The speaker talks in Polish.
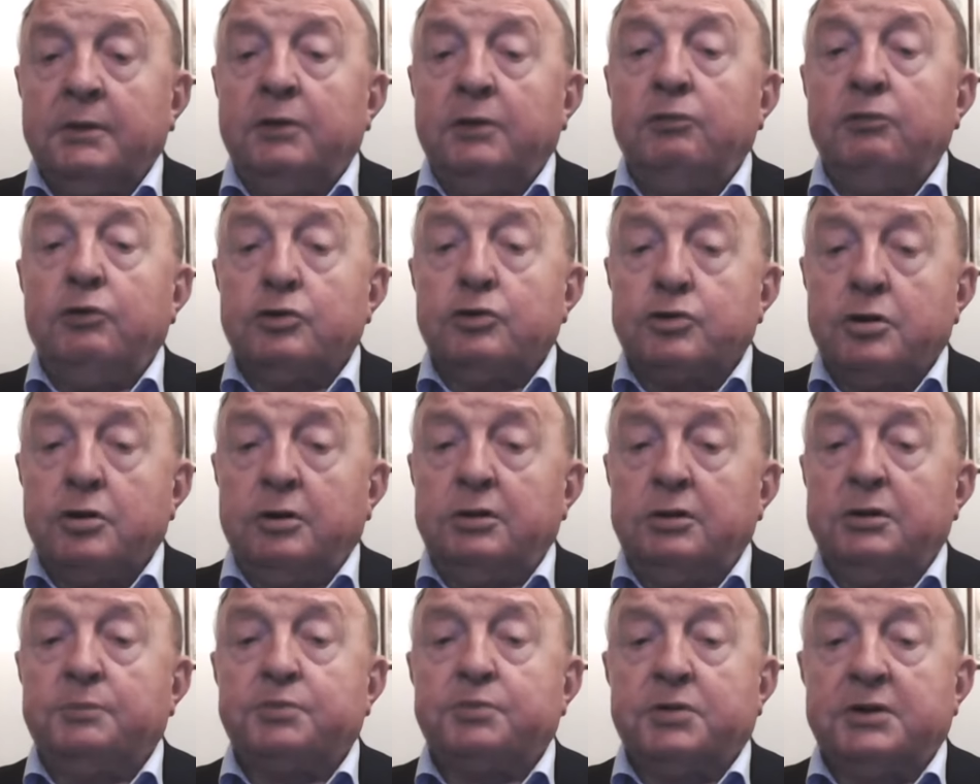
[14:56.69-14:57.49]

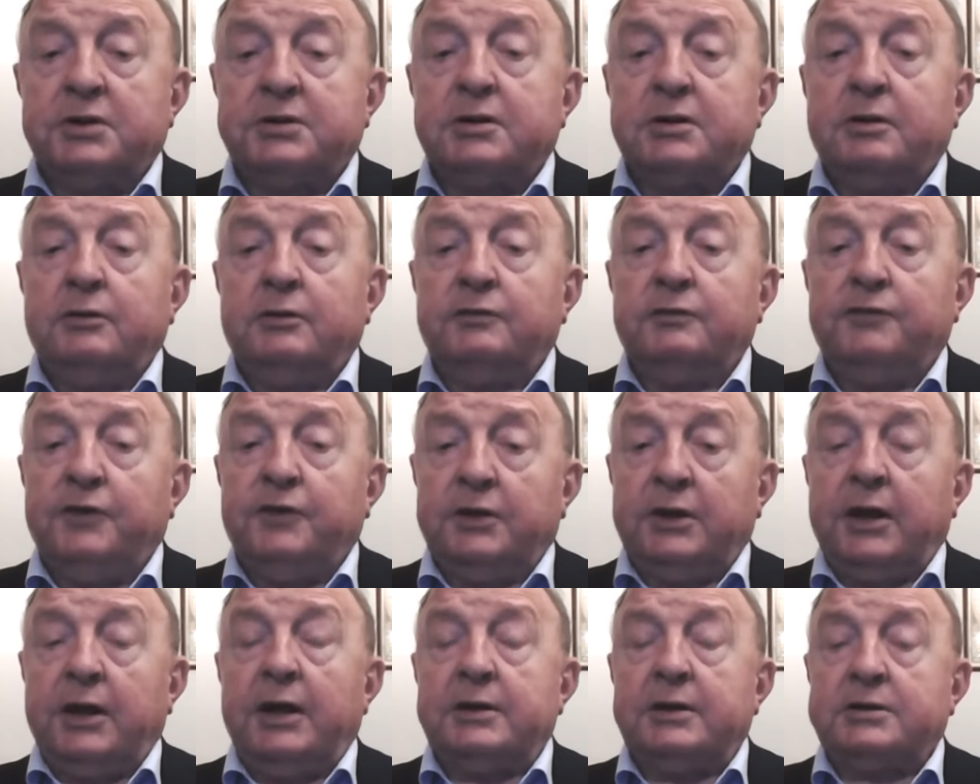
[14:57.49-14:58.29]
głoszony przez
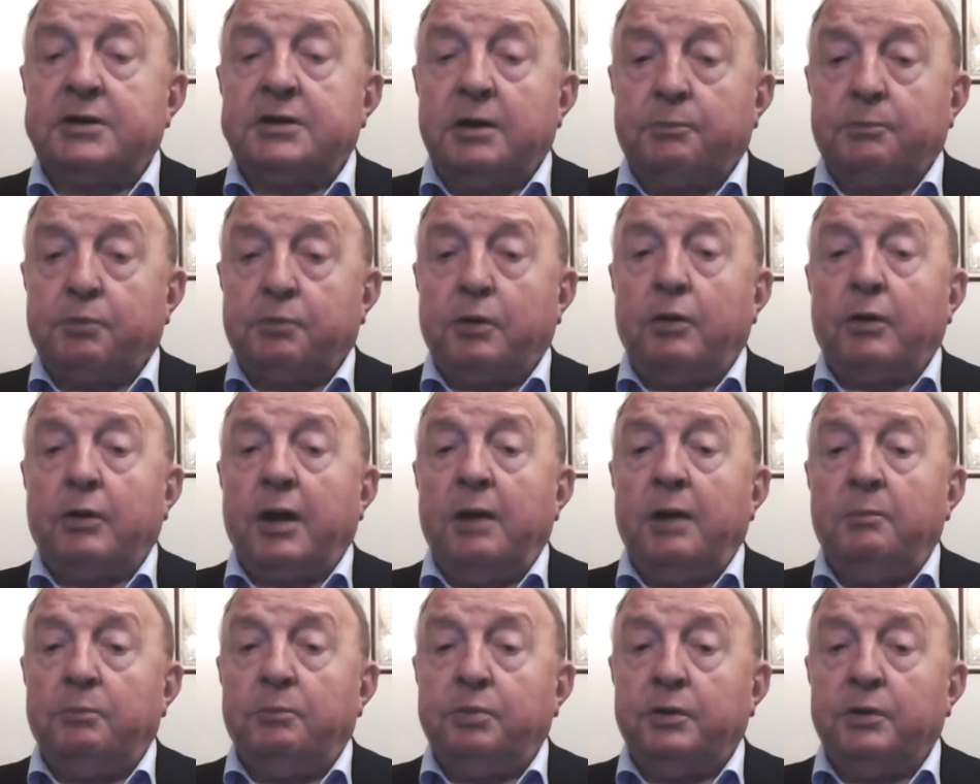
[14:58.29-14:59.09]
Konfederację,
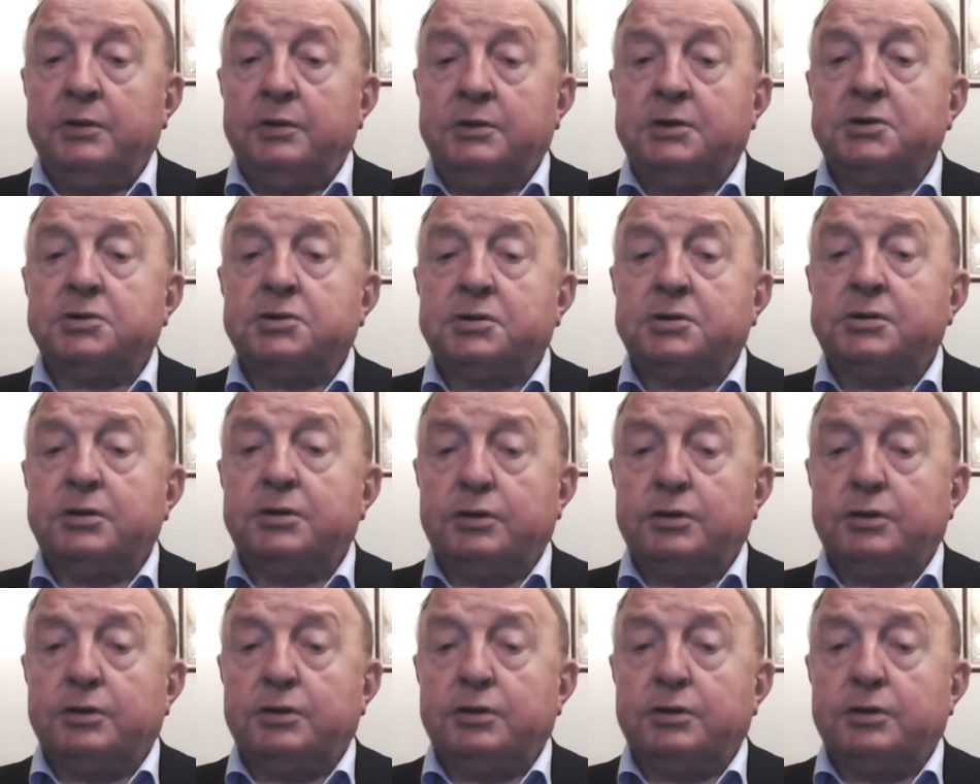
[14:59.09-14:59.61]
program polityczny